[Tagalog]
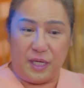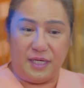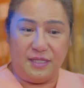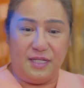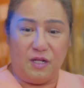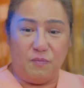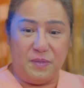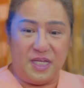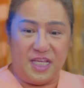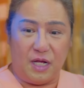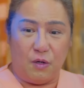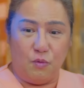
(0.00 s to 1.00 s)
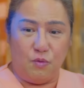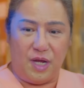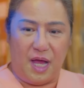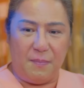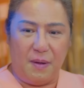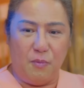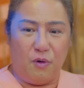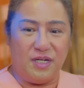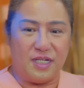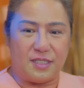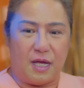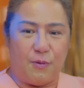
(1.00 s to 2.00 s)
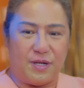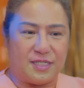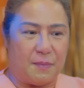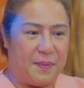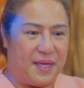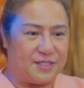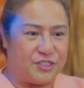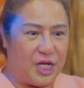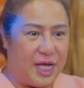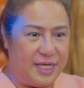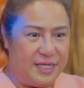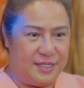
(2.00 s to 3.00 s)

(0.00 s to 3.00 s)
Hindi na humingi ng ulam. Mukhang nagsawa na sa pechay.